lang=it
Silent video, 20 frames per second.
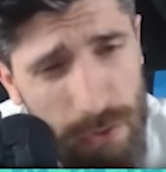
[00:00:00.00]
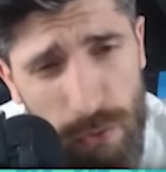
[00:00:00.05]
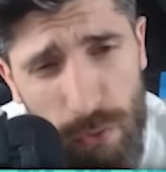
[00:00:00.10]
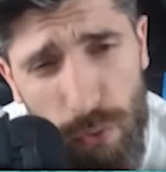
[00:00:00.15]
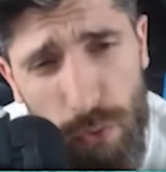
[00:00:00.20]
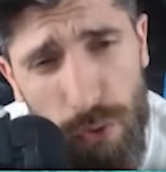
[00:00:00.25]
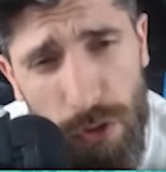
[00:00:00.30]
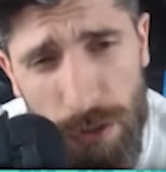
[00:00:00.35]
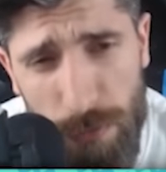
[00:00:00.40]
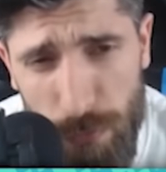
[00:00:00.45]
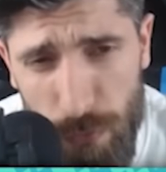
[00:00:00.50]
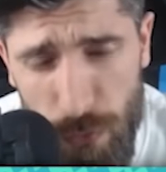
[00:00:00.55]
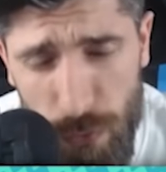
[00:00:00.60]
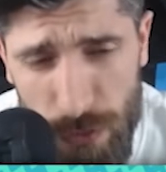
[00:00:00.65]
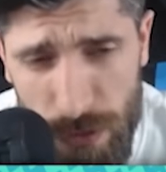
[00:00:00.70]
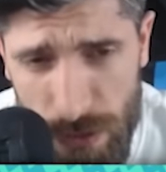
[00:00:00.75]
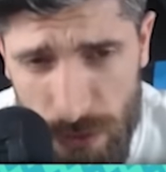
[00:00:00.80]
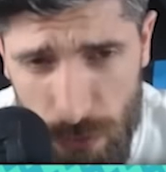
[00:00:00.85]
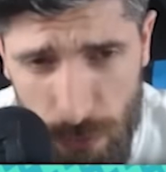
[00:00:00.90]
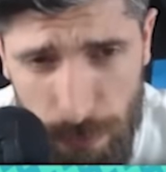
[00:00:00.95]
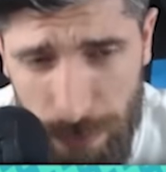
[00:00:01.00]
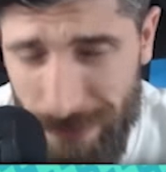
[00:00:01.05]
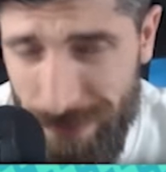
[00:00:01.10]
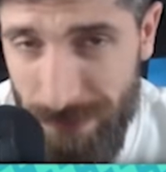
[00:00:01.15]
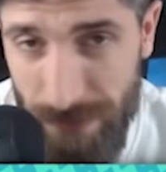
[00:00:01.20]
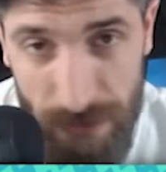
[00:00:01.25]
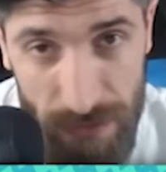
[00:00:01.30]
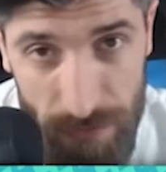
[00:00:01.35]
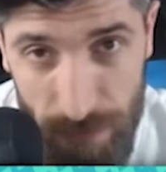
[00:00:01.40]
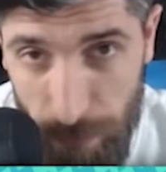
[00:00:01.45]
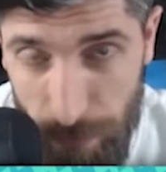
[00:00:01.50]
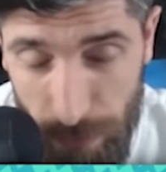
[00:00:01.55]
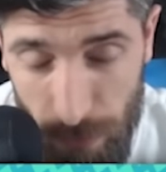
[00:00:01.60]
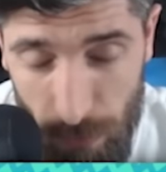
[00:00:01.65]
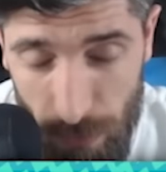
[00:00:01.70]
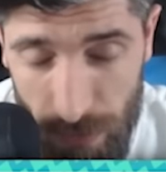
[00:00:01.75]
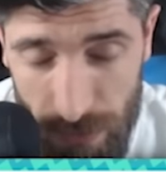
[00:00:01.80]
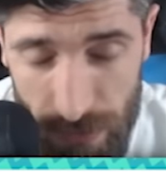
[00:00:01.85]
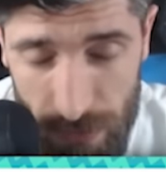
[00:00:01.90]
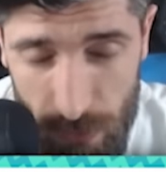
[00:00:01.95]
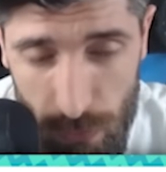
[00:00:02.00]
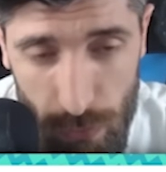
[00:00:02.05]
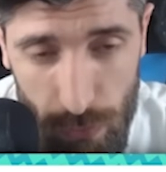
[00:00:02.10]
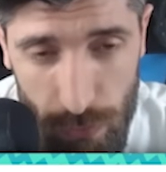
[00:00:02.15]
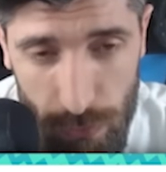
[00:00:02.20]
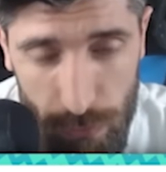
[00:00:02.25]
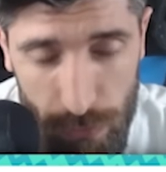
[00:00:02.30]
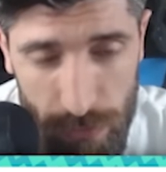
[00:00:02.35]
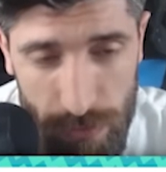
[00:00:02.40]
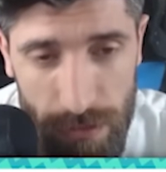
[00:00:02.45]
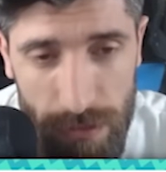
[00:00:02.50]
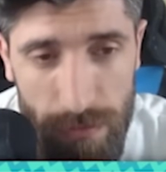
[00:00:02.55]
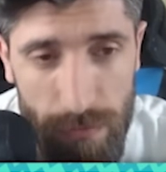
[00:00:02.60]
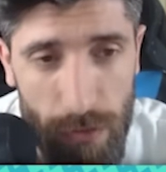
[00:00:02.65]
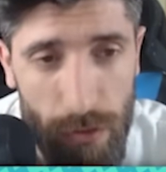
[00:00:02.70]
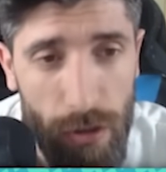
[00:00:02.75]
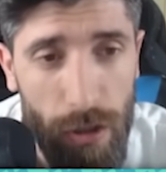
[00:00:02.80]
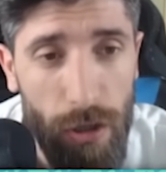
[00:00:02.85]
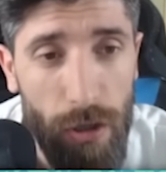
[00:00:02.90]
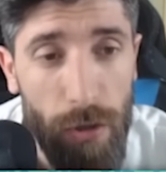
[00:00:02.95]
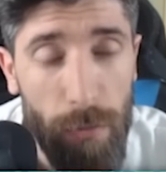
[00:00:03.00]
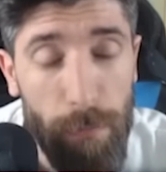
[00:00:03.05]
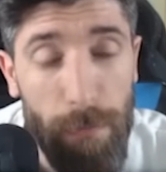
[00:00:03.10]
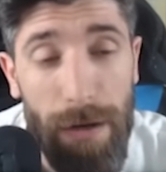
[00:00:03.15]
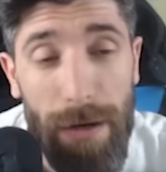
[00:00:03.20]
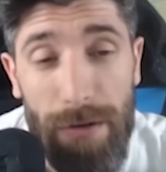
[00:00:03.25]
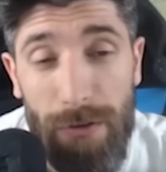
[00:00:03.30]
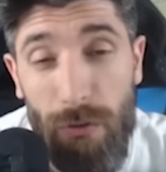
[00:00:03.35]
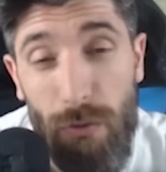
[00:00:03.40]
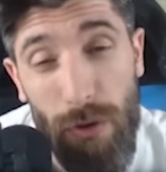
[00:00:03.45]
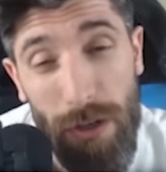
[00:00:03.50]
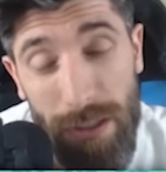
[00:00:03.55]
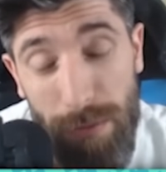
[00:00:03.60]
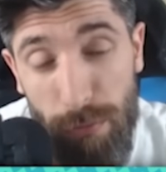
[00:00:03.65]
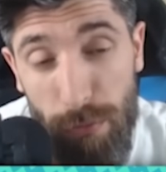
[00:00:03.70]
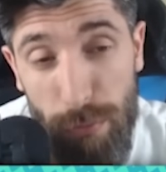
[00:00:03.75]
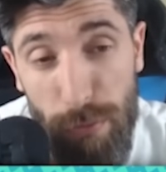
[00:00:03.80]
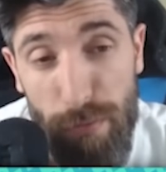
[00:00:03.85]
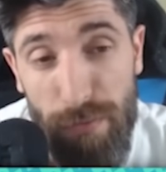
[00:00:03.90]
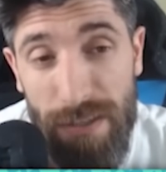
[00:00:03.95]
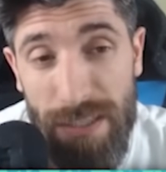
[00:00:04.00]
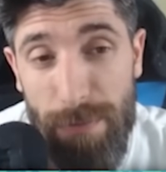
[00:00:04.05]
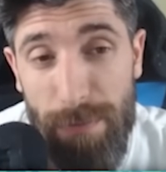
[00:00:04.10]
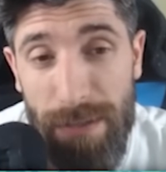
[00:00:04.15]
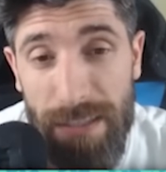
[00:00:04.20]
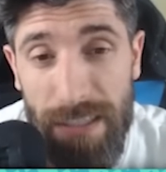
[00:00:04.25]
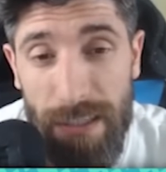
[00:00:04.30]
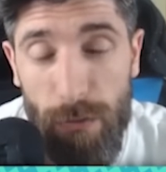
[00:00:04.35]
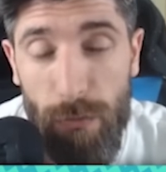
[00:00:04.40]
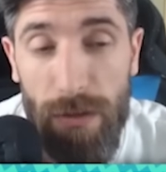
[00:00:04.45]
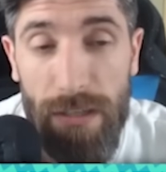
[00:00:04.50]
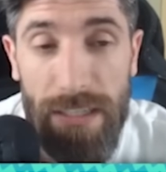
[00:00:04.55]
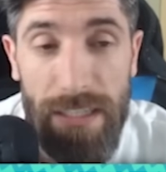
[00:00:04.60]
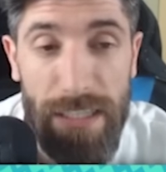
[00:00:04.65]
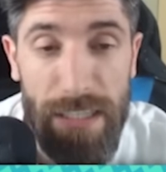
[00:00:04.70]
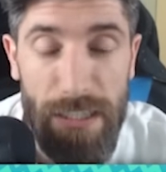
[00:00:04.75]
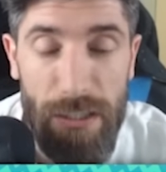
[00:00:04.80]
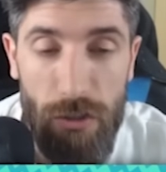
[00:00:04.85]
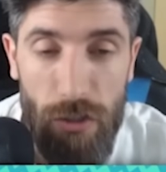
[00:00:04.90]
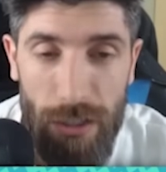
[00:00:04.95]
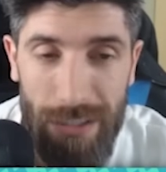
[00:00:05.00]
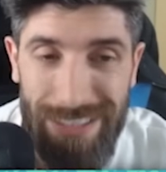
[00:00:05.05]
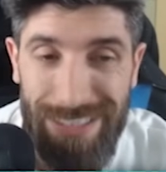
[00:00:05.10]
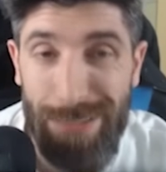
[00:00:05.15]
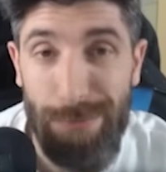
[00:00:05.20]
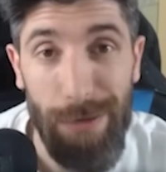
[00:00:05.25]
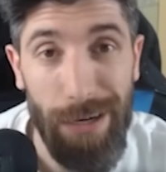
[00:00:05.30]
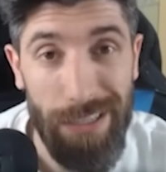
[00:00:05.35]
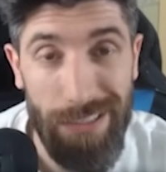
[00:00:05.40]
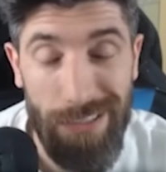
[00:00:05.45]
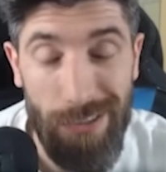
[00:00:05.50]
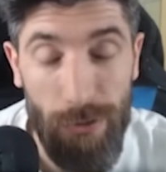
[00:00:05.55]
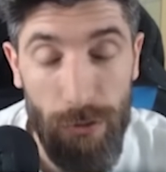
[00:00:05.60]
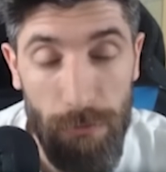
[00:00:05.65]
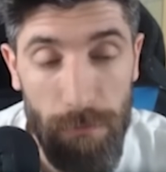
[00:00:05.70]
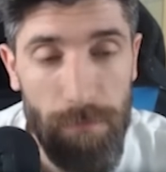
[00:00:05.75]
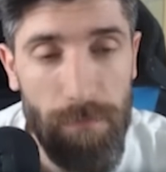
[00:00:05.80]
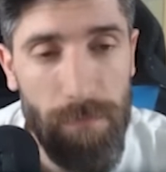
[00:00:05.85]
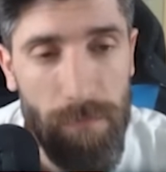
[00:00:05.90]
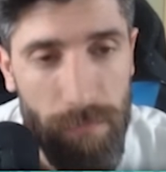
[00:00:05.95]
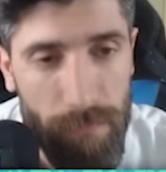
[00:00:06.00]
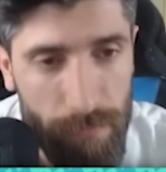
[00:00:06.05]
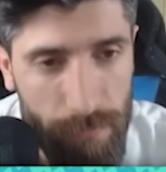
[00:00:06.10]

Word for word: in cui il Moon sopravviva per qualche assurdo motivo, ma ancora di più per far sparire quel Greninja antipatico